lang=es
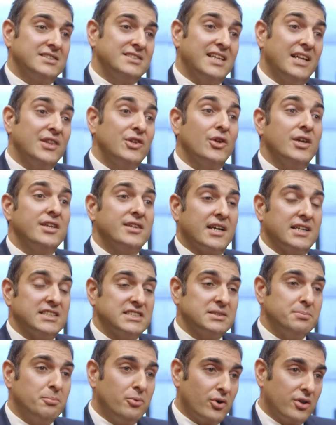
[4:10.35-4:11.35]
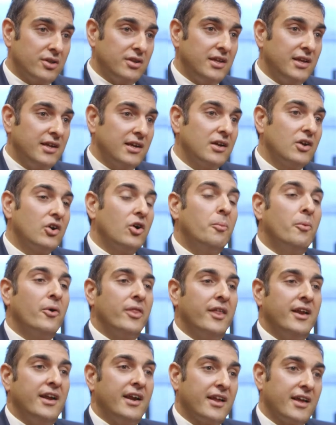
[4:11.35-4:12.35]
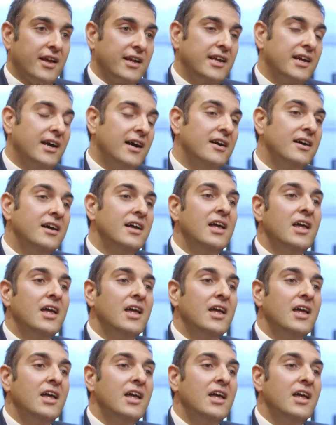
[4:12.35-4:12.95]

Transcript: tanto de transporte como de energía,